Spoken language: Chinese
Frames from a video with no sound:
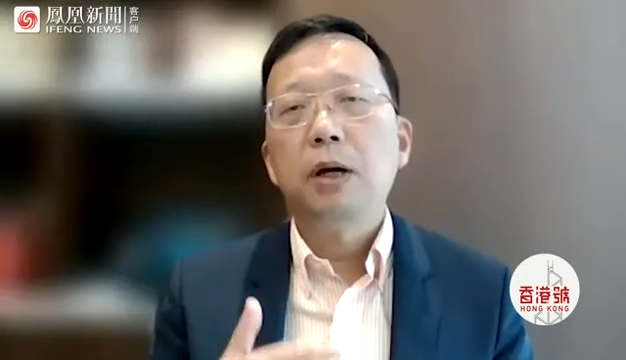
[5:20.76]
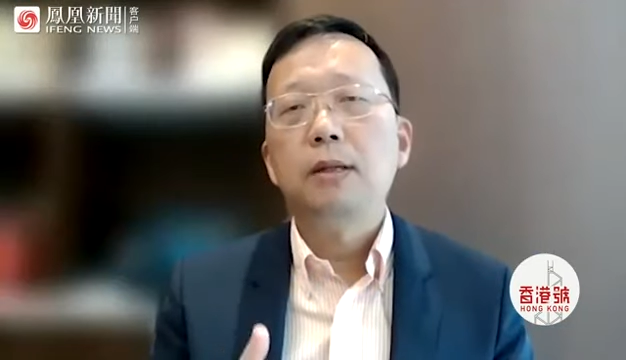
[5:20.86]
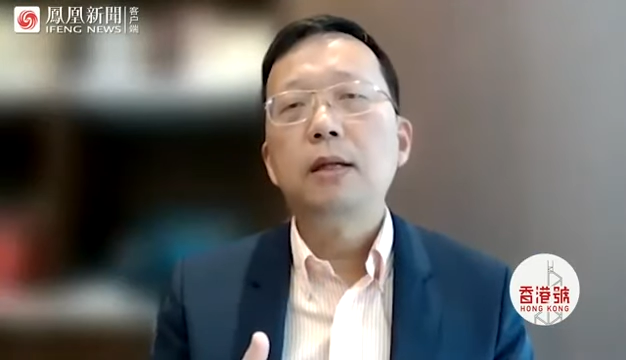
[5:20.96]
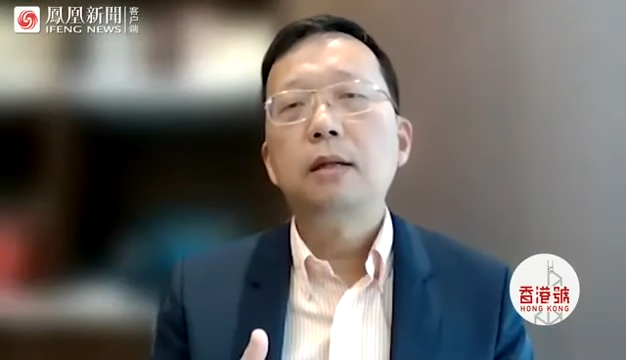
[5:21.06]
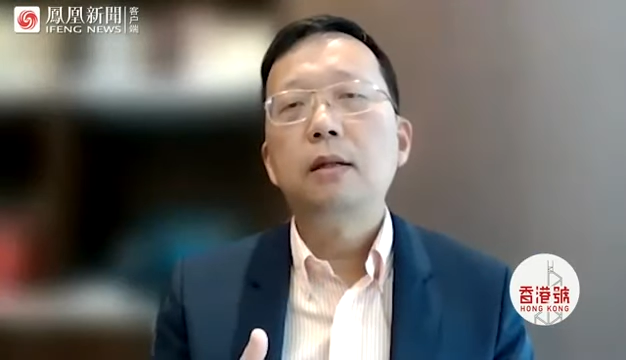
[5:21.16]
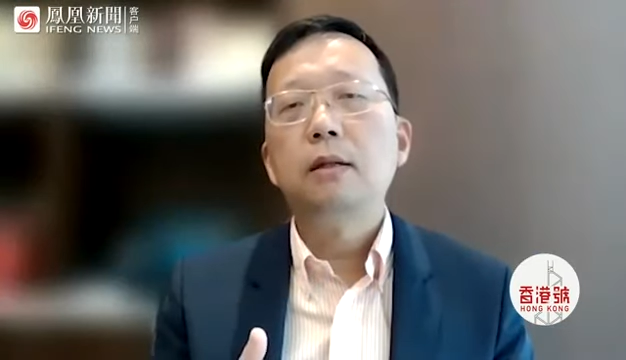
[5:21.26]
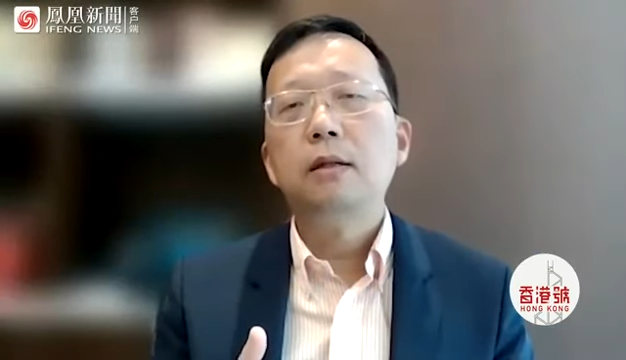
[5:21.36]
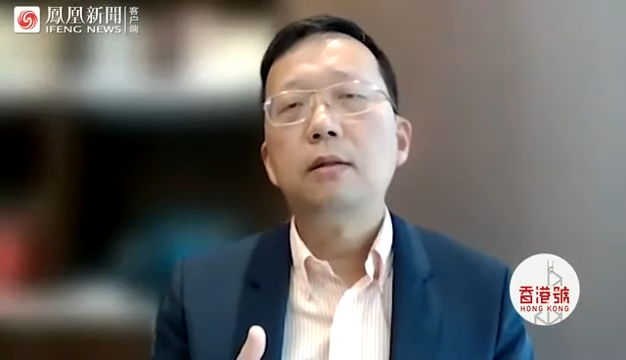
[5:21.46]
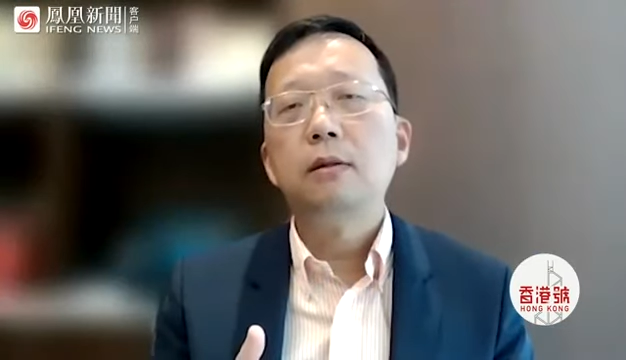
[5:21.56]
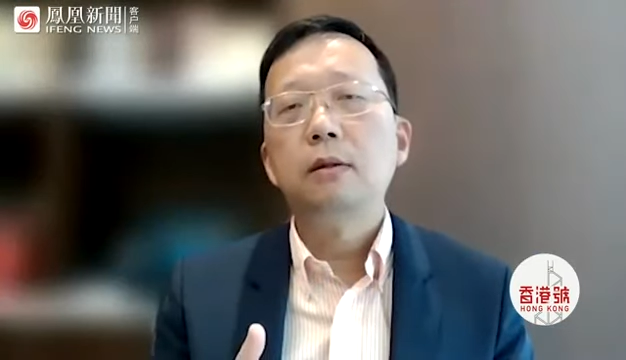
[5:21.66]
表现呢，
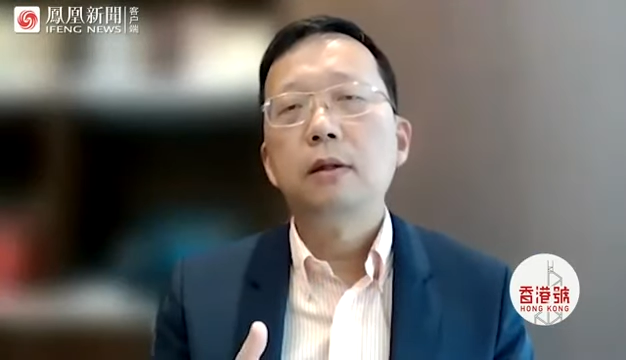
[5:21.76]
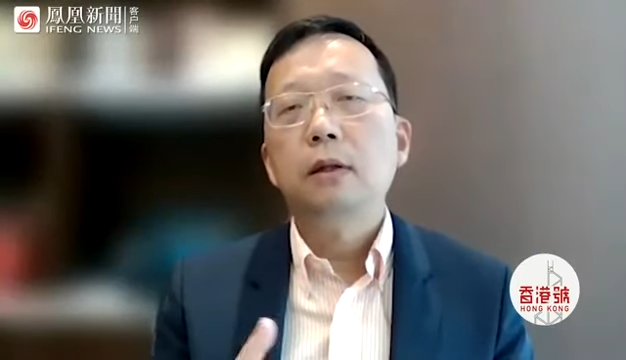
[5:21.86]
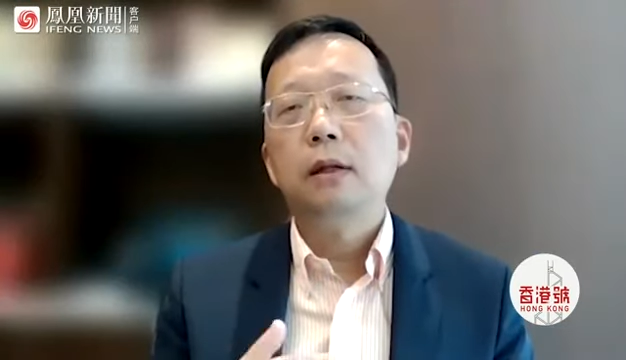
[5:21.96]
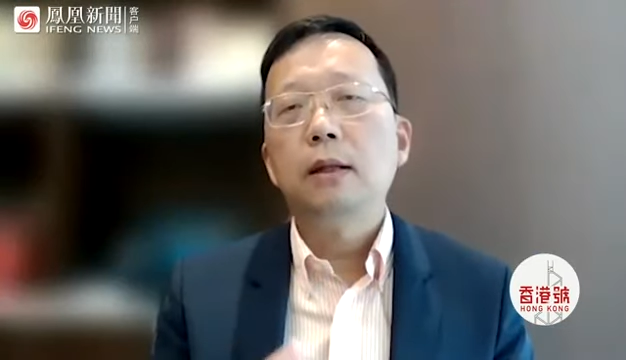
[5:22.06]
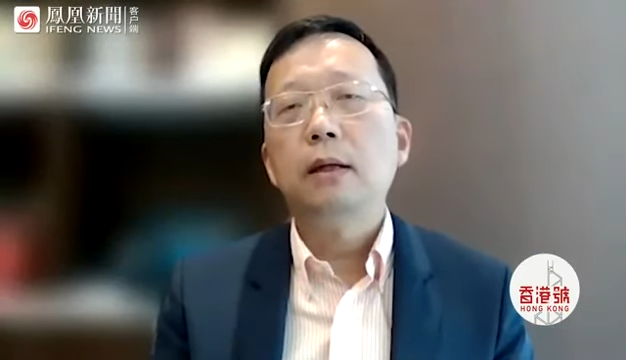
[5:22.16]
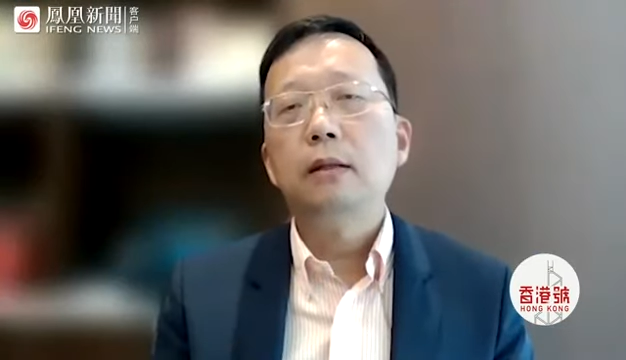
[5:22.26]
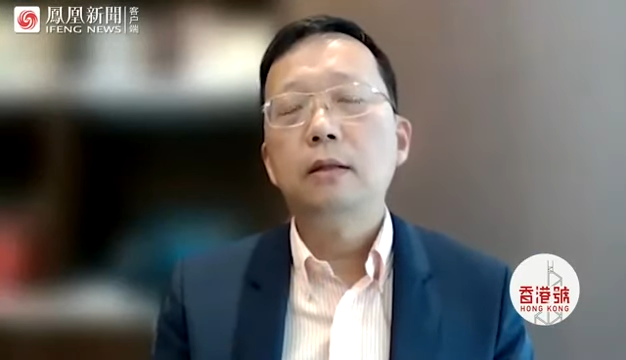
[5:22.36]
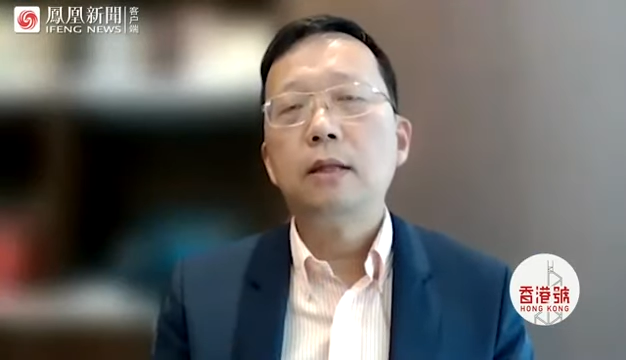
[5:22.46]
其实和它的